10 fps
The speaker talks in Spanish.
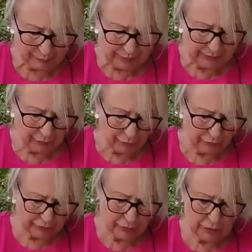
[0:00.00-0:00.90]

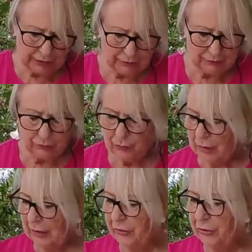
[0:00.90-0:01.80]
Pero, jolín,
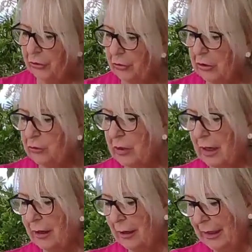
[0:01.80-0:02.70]
nunca, yo creo que
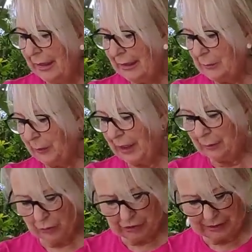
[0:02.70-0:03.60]
nunca
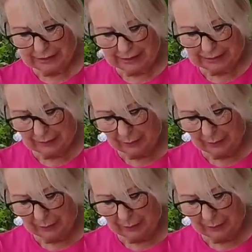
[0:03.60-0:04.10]
esperamos estas